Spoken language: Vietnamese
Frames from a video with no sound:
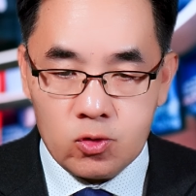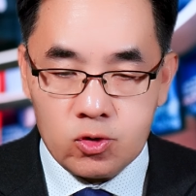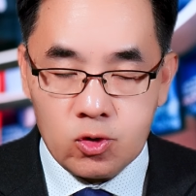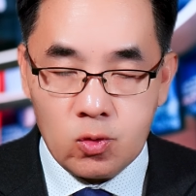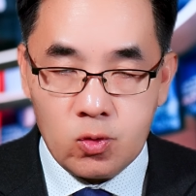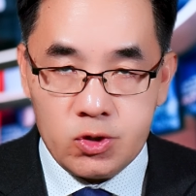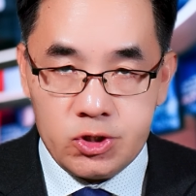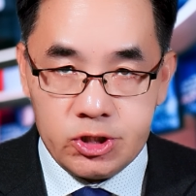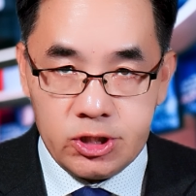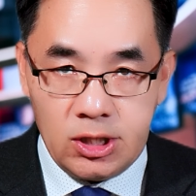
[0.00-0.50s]
trong
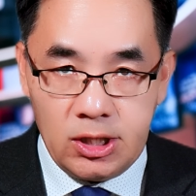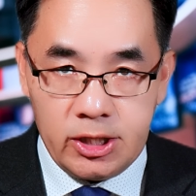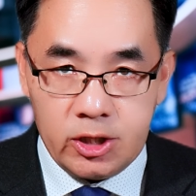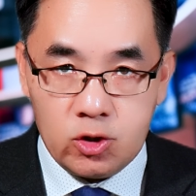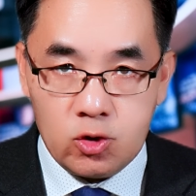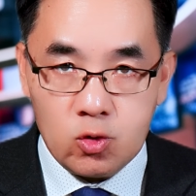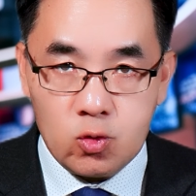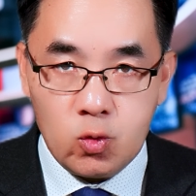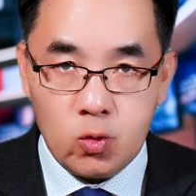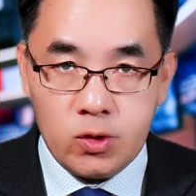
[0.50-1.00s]
lúc trí lĩnh
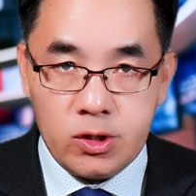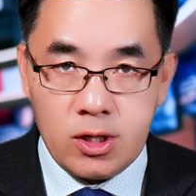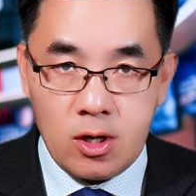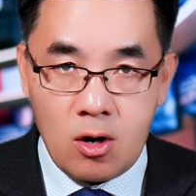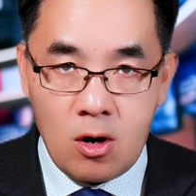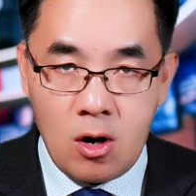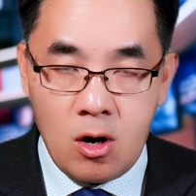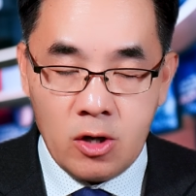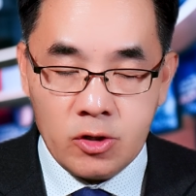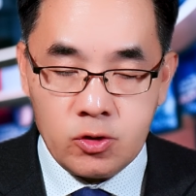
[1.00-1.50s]
tuân hữu ti
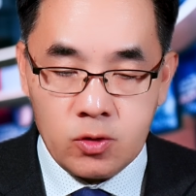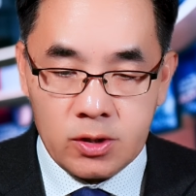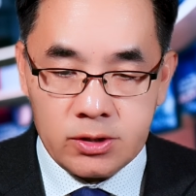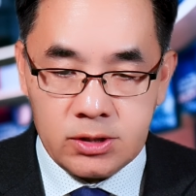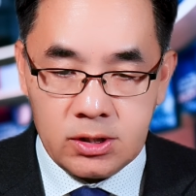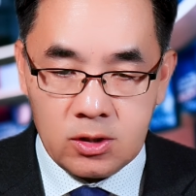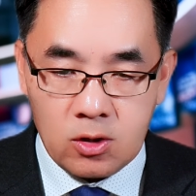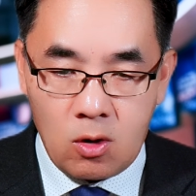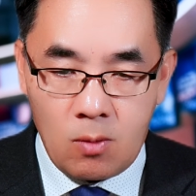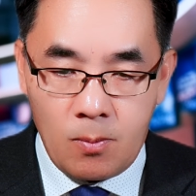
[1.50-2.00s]
o trong xe
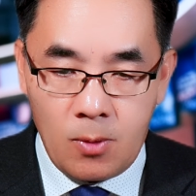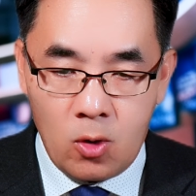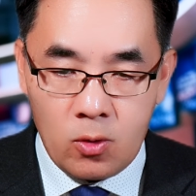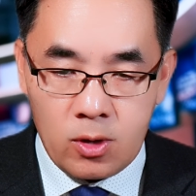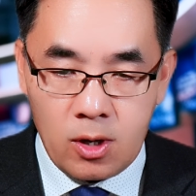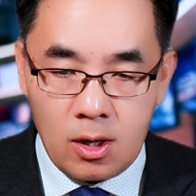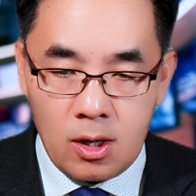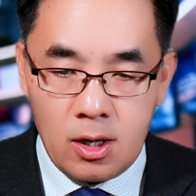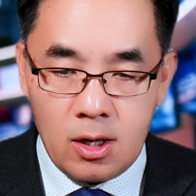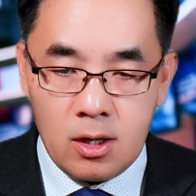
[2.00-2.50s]
ngọc lâu
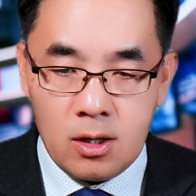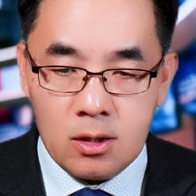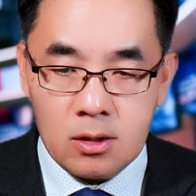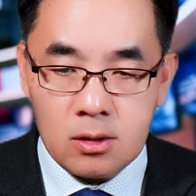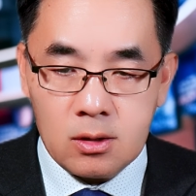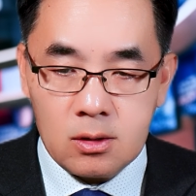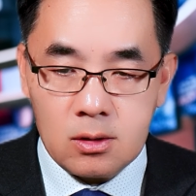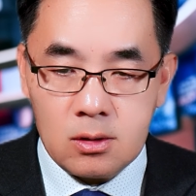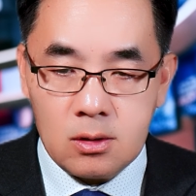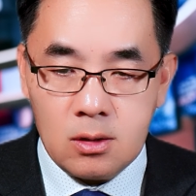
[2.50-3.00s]
nào lờ